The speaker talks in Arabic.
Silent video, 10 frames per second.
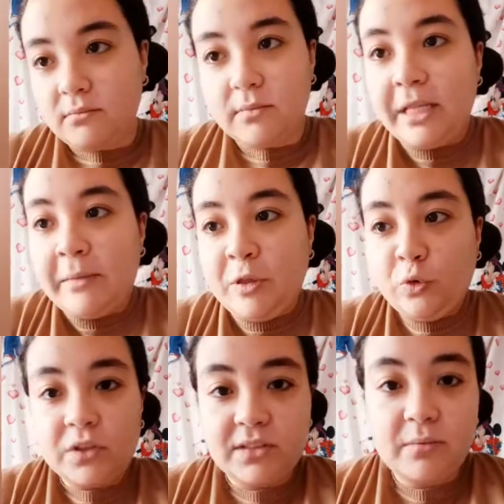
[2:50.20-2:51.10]
نايمين
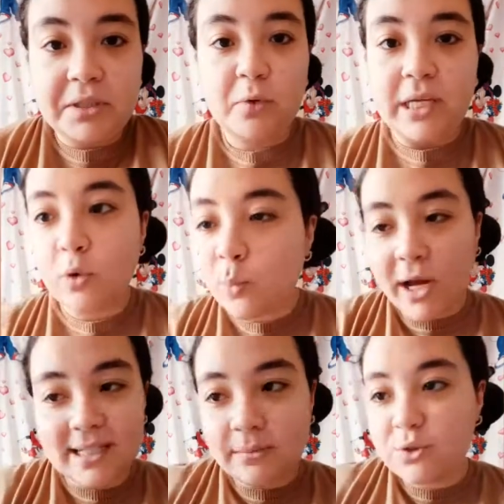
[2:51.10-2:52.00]
طول فتره الصيام بتعملوا ايه قوموا
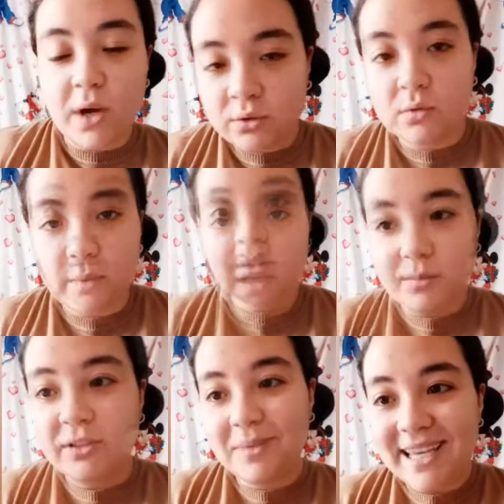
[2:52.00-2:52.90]
عادي مشوا حياتكم طبيعيه
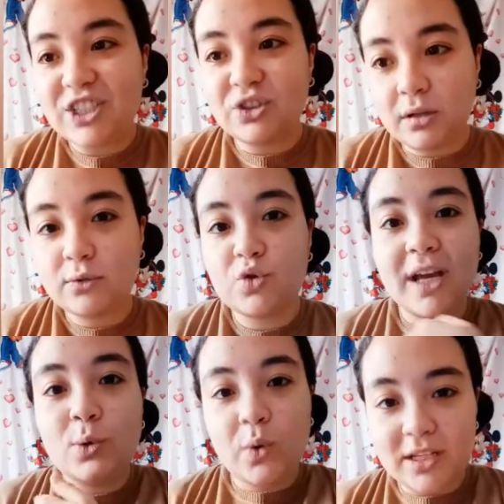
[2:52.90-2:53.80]
رمضان بيجي عشان تعرفوا تمشوا
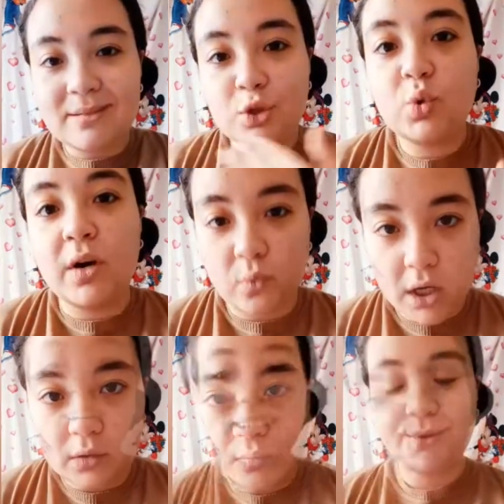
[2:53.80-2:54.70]
حياتكم كويس مش توقفوها
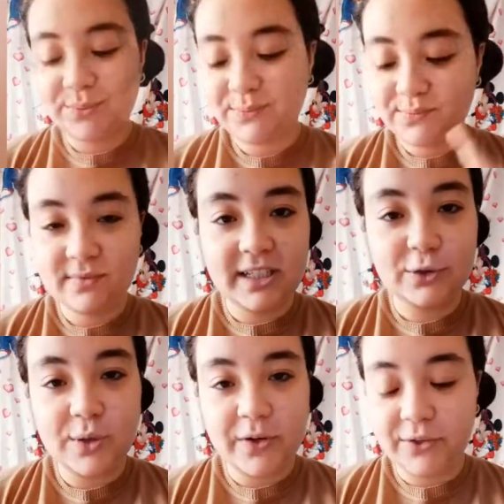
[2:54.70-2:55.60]
فحضراتكم
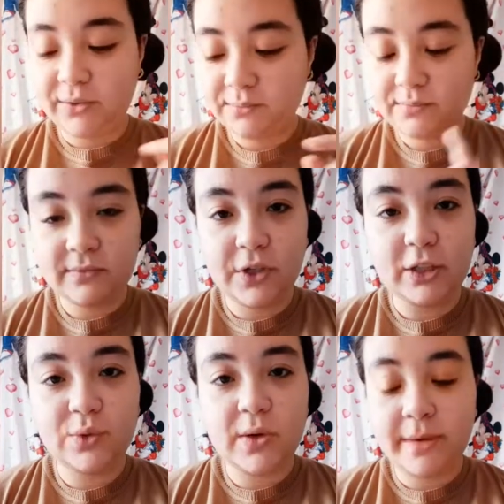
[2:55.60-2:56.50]
ضيعتوا روحانيات
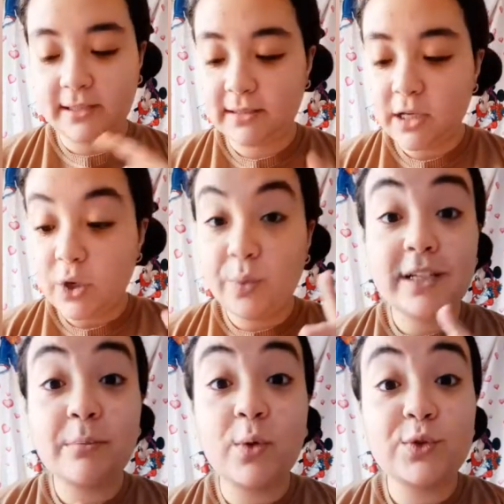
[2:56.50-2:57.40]
ضيعتوا ثوابات
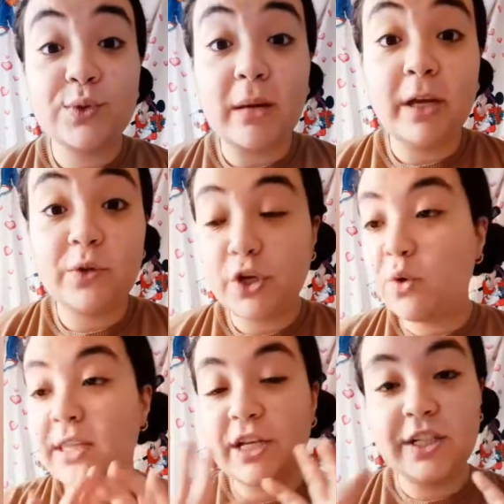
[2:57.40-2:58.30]
وبوظتوا الساعه البيولوجيه
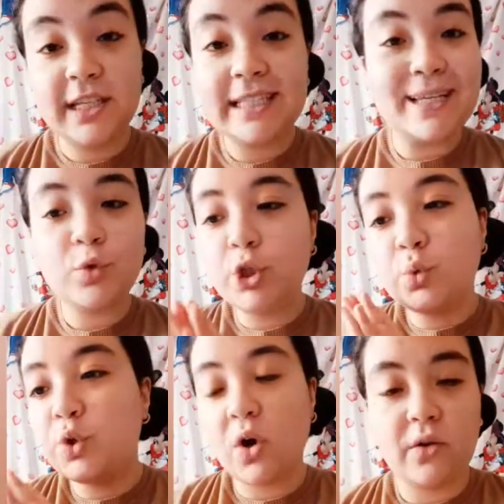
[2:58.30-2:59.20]
كل ده عشان ايه تناموا لي
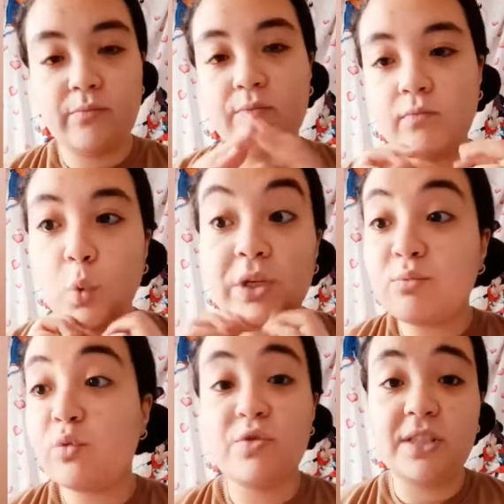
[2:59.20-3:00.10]
طول النهار
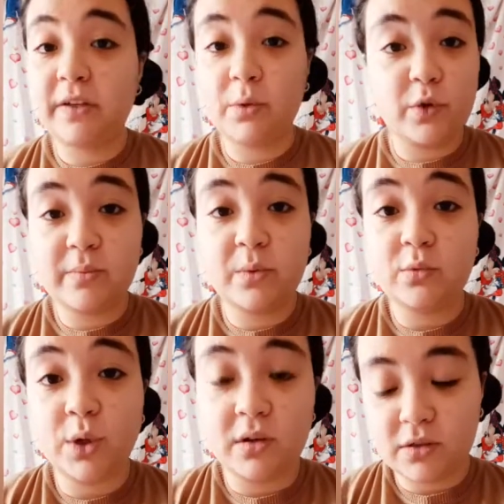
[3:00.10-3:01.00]
وجسمكم مش بيستفاد بالمناسبه من
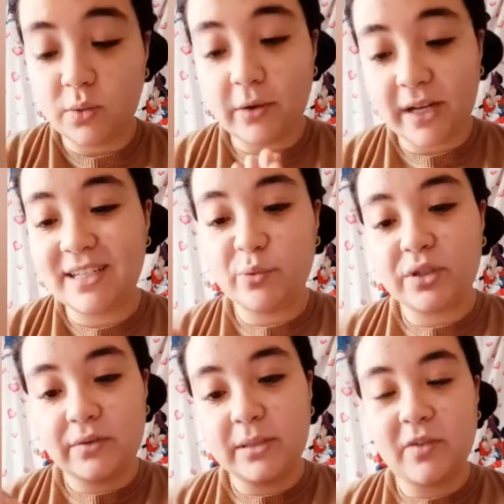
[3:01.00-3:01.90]
النوم ده خالص ولو جسمكم
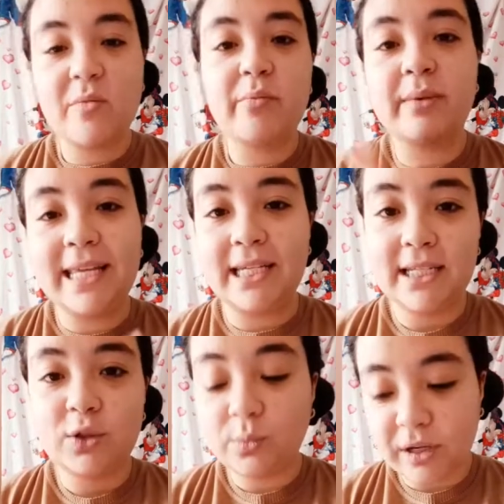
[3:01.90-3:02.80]
يستفاد هو بيبقى بالليل
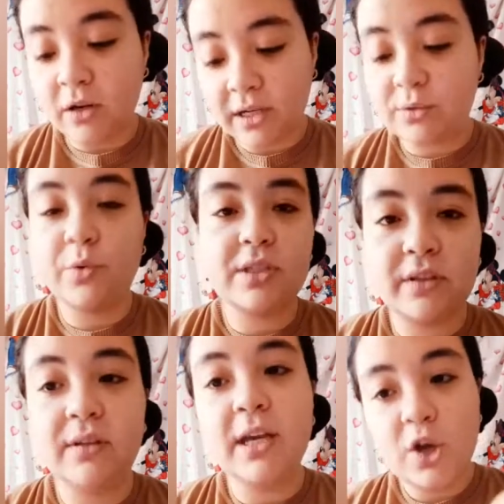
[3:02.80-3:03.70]
نوم بالليل هو اللي جسمكم
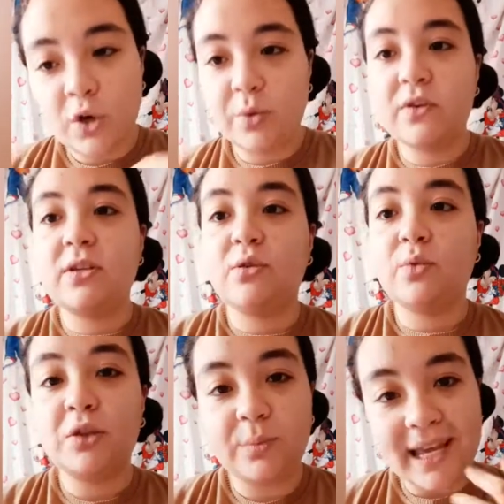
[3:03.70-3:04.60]
بيستفاد فيه وبيفرز
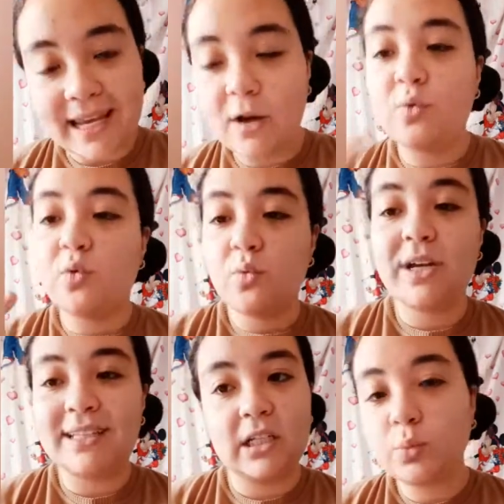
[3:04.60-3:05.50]
الهرمونات وبيحرق
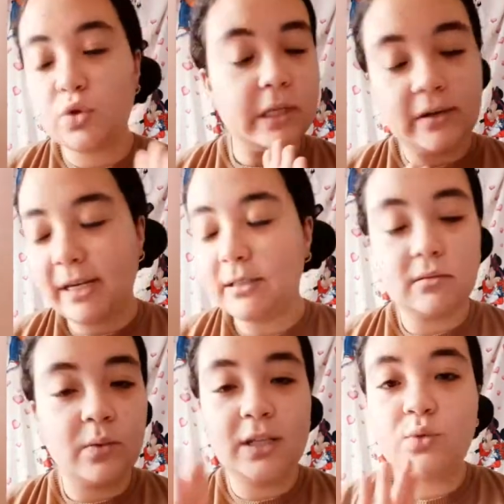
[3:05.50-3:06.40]
وكده نوم الصبح ده ولا
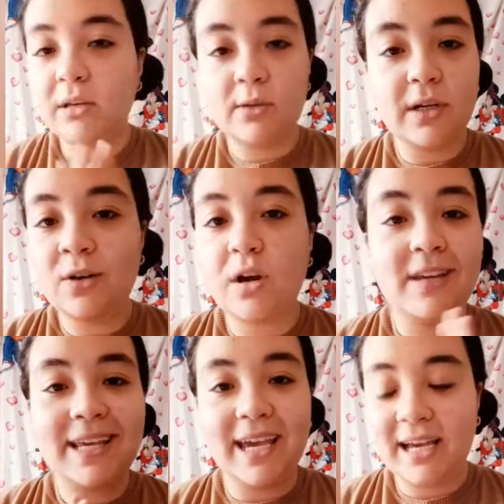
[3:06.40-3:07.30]
ولا انتوا نايمين ولا كانكم
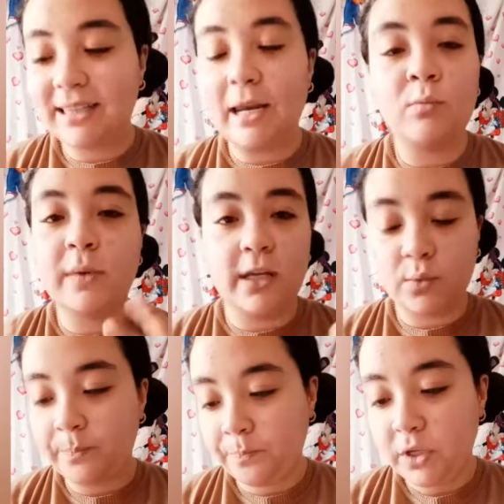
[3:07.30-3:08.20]
عاملين اي حاجه حتى لو مغمى عليكم
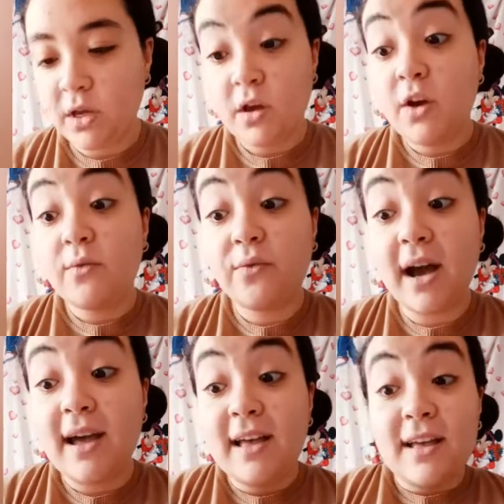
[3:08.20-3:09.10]

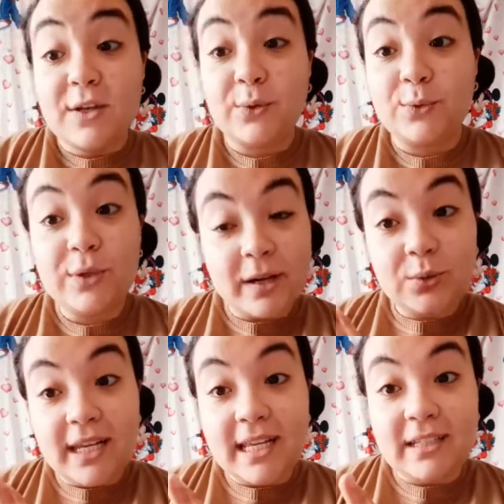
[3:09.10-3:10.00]
فتقعدوا لي بقى
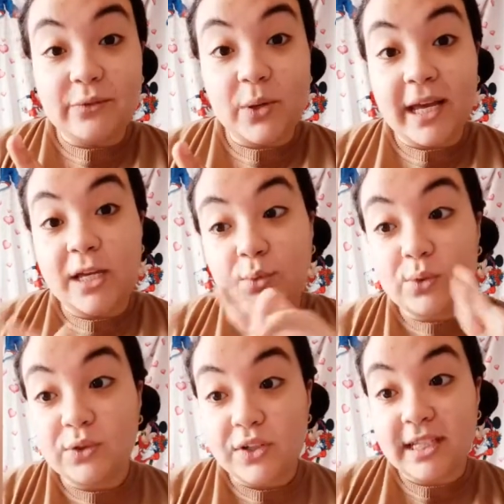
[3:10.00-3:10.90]
طول الليل تتفرجوا على حاجات
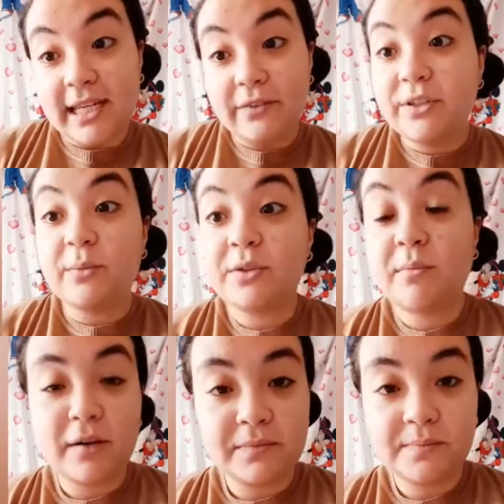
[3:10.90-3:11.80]
وطول النهار صاحيين فين رمضان
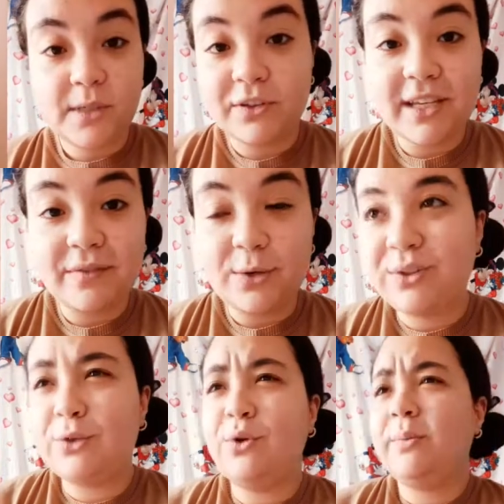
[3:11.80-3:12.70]
بقى رمضان جه فين
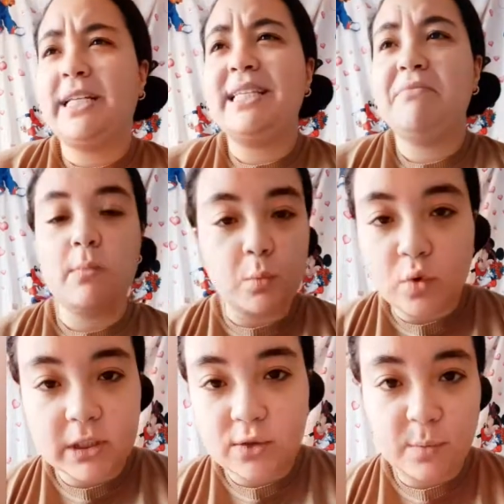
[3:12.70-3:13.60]
وترجعوا احنا مش حاسين بيه ما
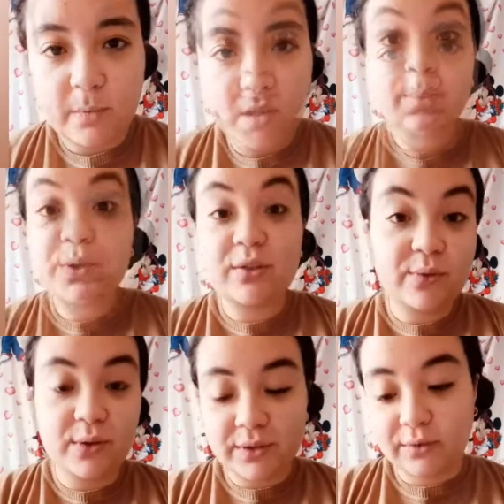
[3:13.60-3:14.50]
عمركم ما هتحسوا بيه من منظر زي
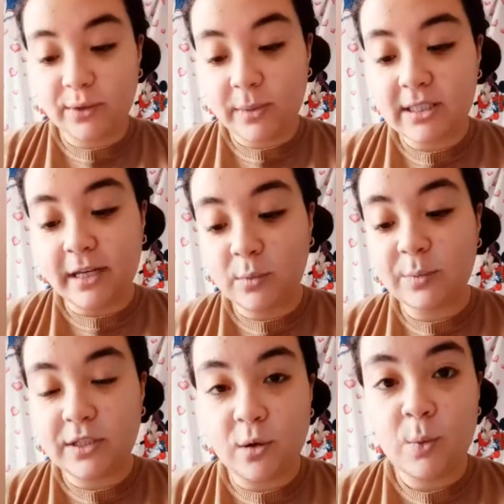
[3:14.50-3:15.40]
الاطفال الاطفال اللي هم لسه عليهم
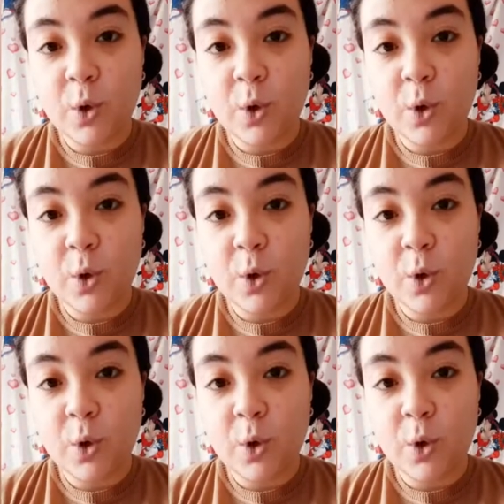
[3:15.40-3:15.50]
الصيام